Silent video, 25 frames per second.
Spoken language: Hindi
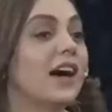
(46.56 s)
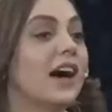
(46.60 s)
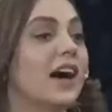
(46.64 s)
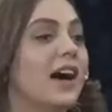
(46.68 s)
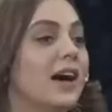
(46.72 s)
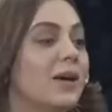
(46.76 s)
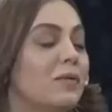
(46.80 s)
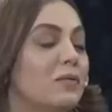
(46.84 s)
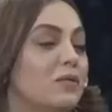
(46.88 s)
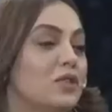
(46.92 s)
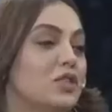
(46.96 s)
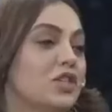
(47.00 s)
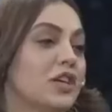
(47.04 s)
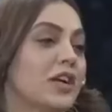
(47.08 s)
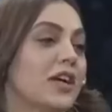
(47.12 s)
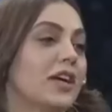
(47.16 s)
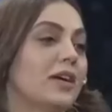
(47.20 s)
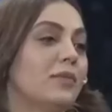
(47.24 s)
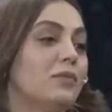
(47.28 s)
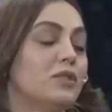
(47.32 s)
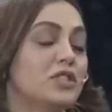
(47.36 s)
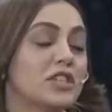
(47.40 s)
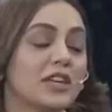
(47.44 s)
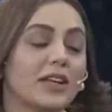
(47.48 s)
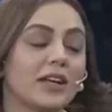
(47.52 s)
था मुझे
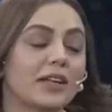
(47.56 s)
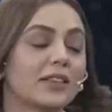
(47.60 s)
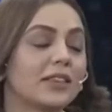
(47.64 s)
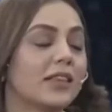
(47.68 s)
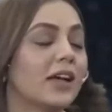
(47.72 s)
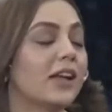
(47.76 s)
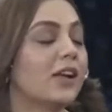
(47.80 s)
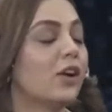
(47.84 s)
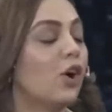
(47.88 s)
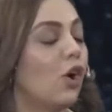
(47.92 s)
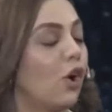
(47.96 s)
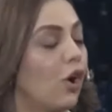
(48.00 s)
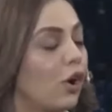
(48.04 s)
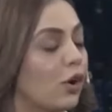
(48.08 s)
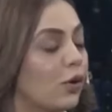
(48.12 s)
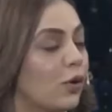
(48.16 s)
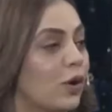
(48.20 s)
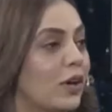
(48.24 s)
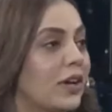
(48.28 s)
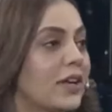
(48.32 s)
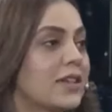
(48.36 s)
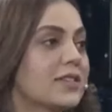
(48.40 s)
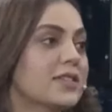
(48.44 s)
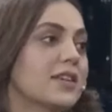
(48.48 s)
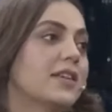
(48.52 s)
मुझे लगता है लाहौर
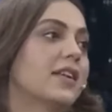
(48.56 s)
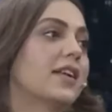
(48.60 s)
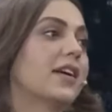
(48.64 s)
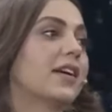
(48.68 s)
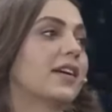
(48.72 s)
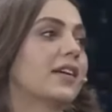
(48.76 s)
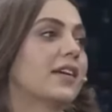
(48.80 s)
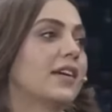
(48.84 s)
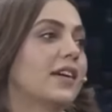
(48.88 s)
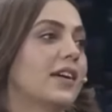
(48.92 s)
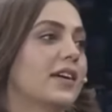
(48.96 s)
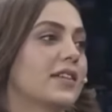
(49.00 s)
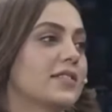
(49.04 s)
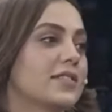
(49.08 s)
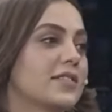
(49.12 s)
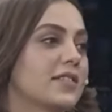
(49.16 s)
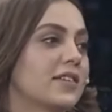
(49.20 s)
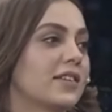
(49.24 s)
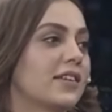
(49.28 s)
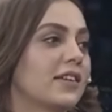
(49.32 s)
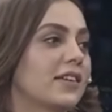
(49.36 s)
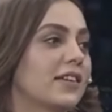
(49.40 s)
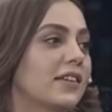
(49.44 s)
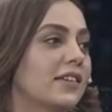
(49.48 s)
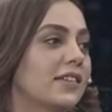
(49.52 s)
को नजर लग गई है
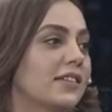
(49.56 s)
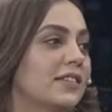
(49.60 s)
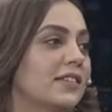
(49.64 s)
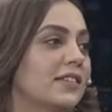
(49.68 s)
किसी को